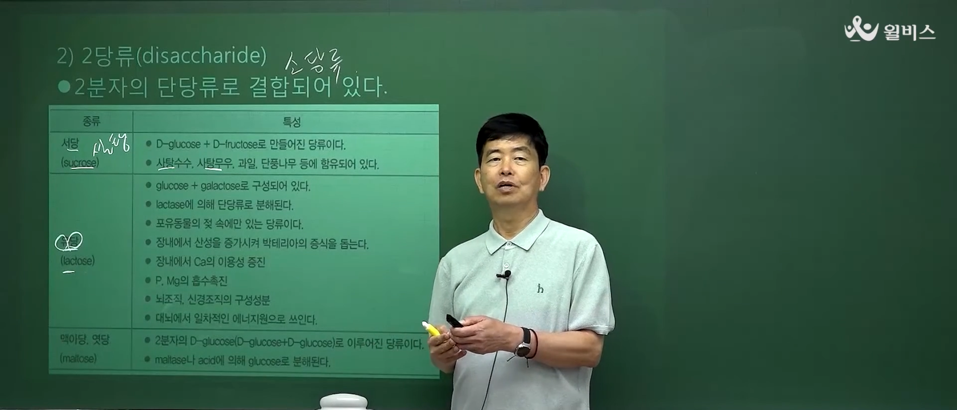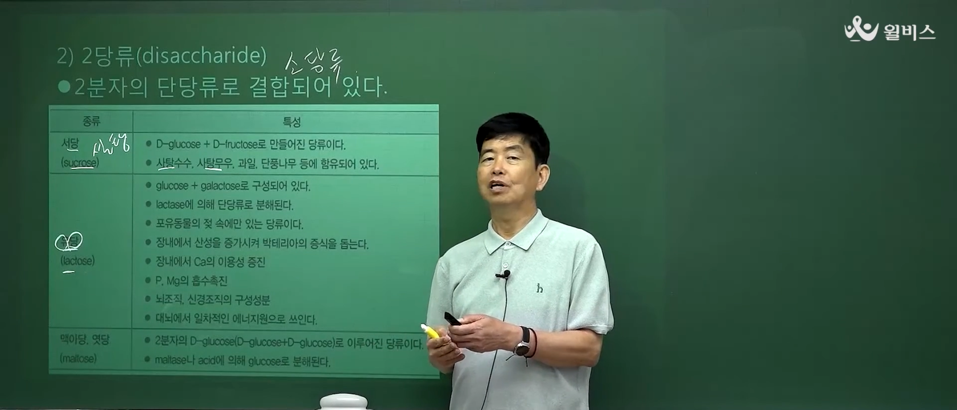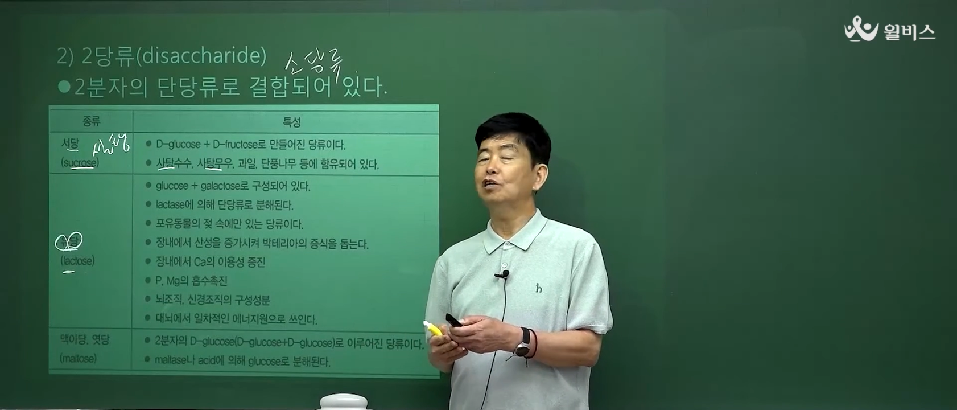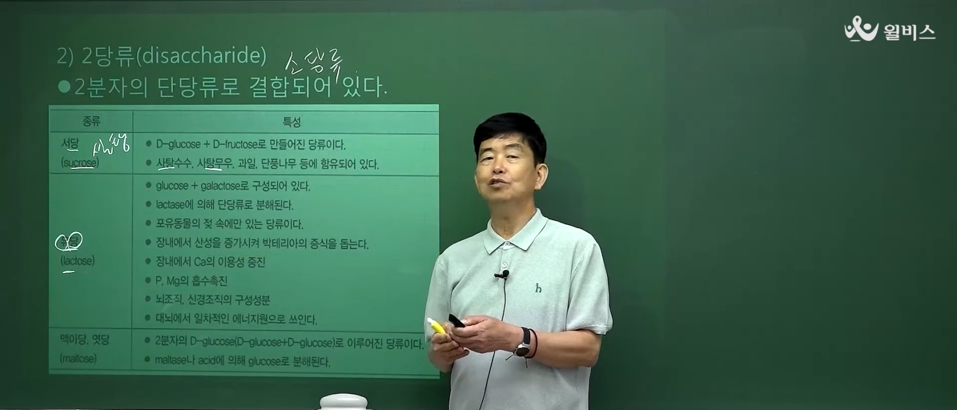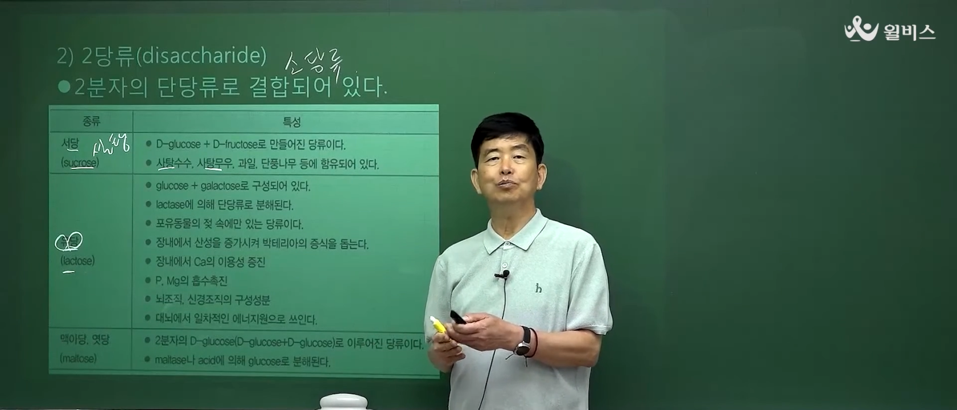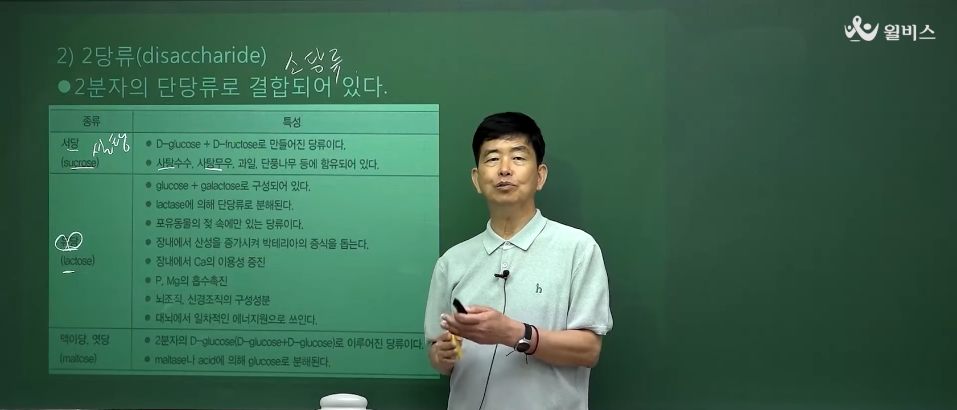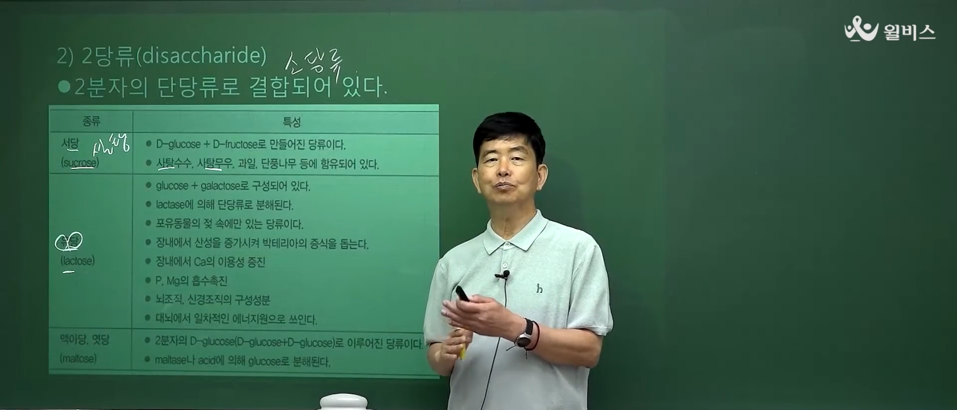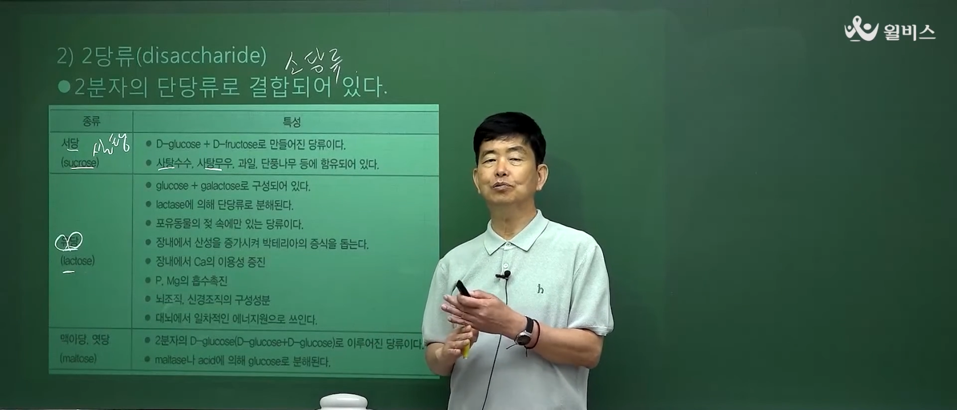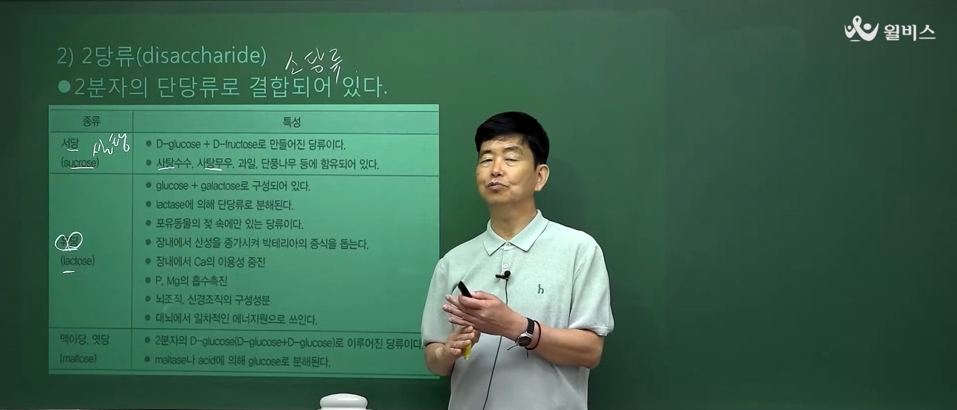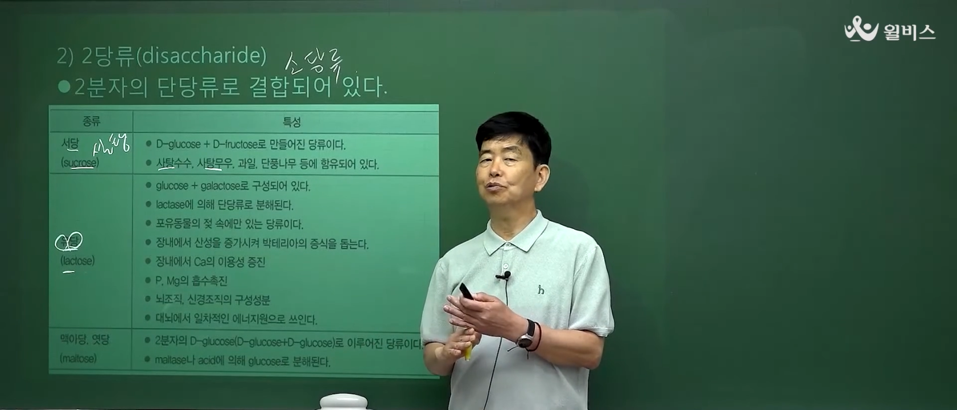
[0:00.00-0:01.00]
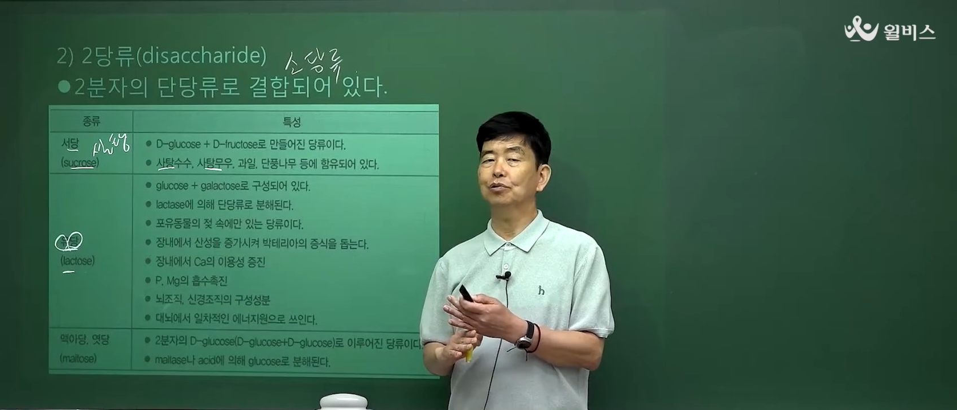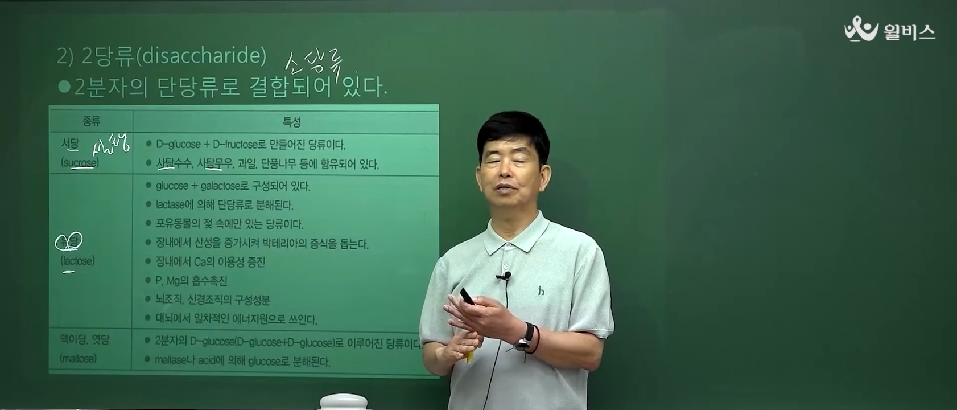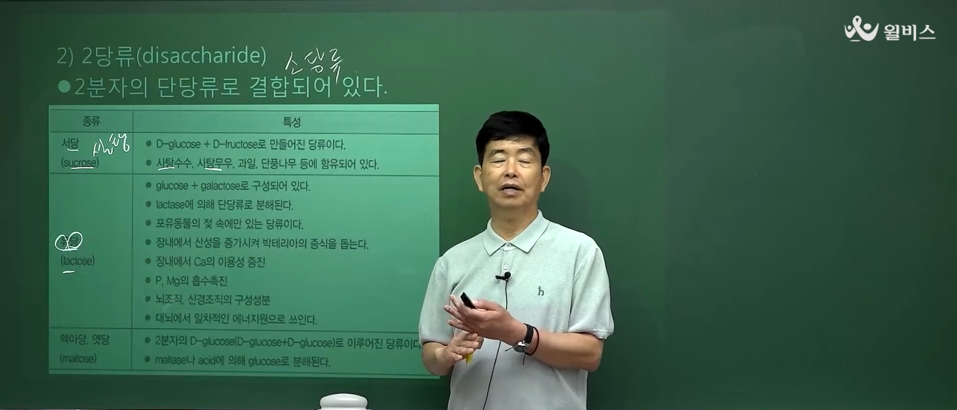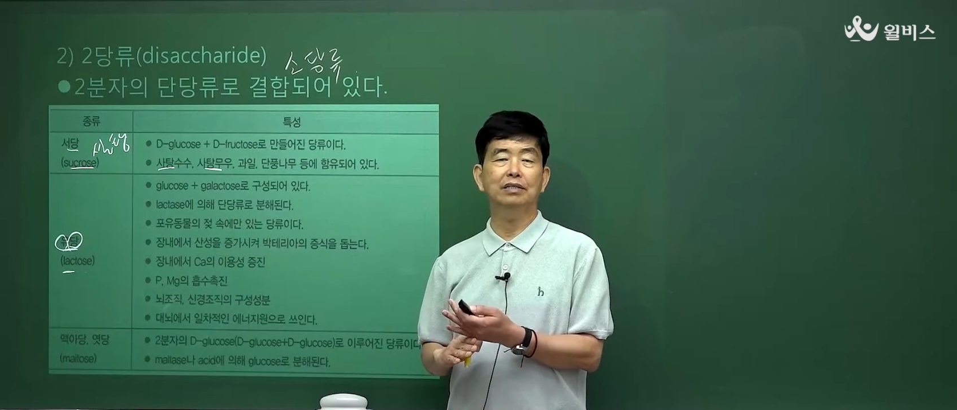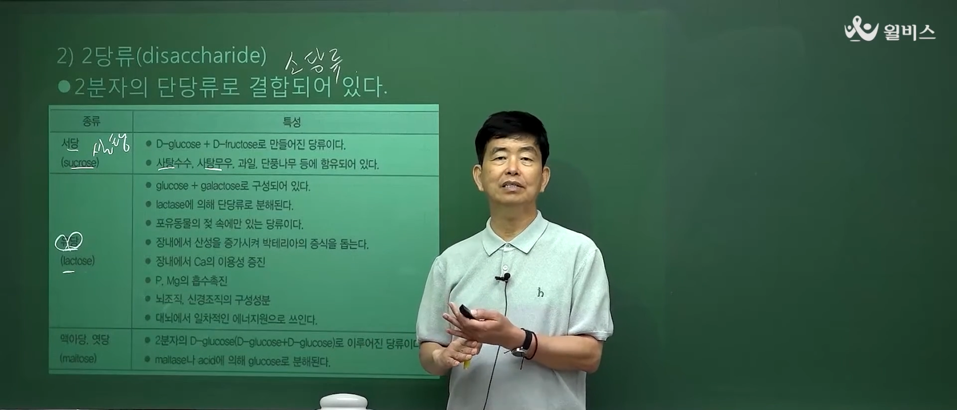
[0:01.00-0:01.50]
에너지 없으면 우선
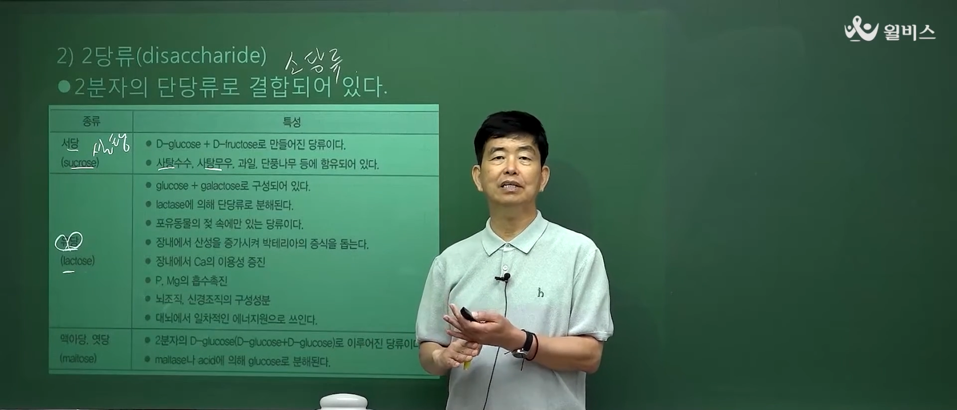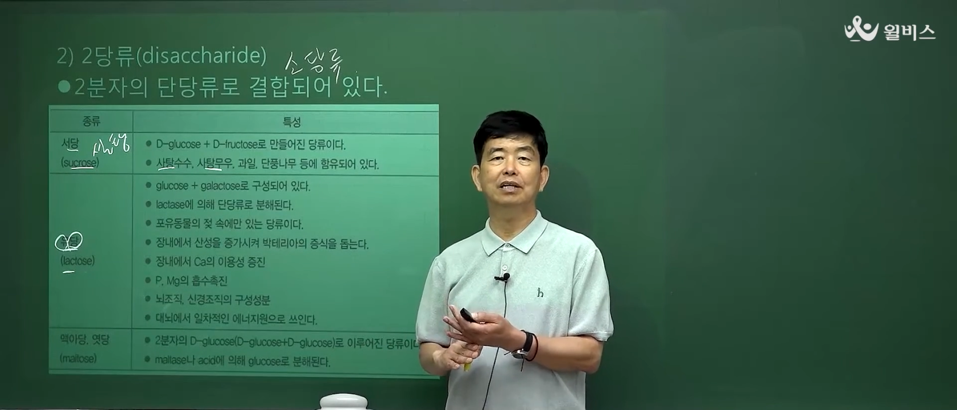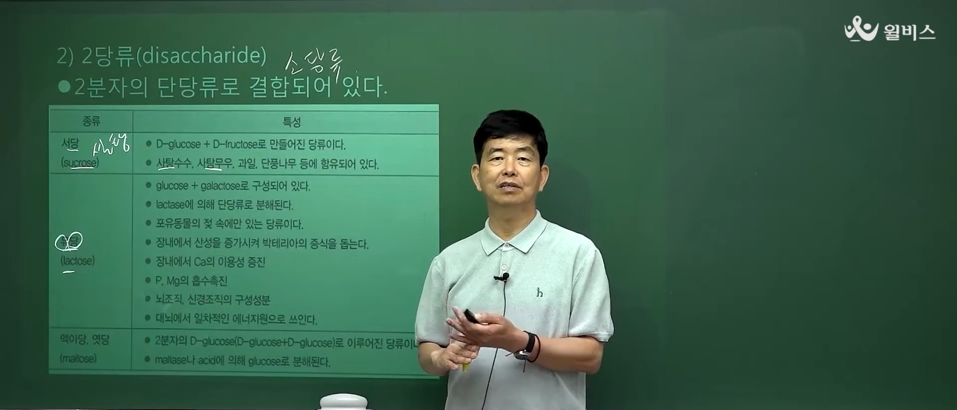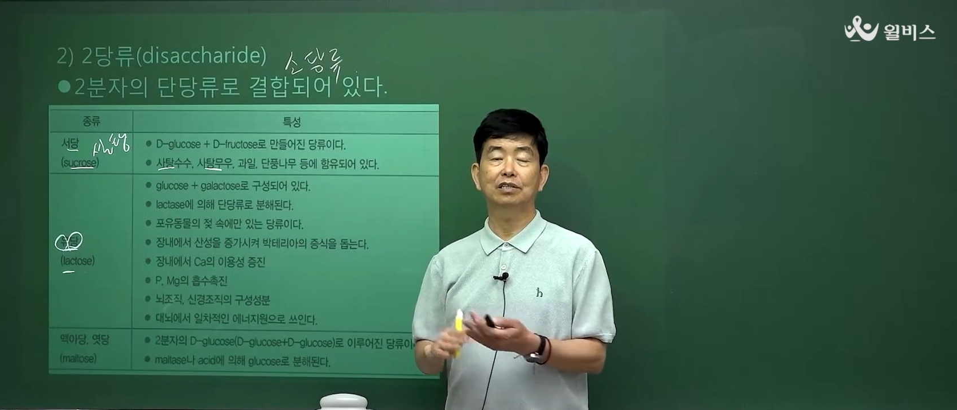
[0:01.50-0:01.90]
안 되잖아요.